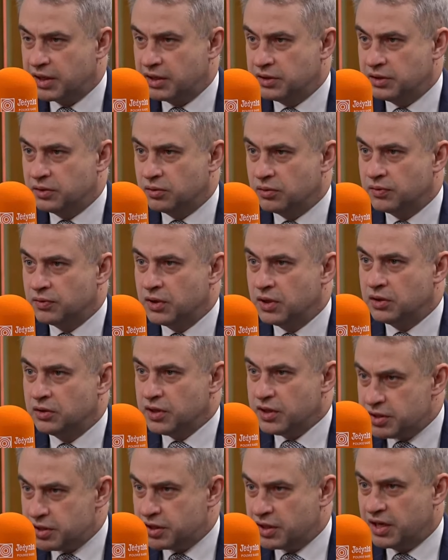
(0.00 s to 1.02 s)
kredytów.
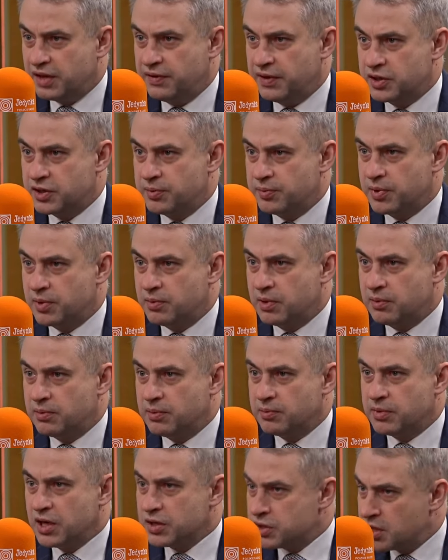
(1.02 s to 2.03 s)
To jest dzisiaj największym
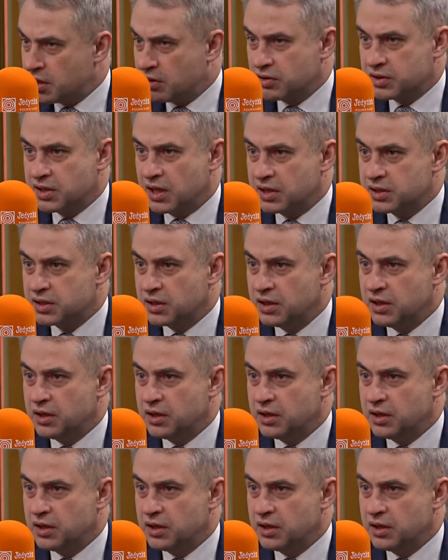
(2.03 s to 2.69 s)
problemem każdego z nas. To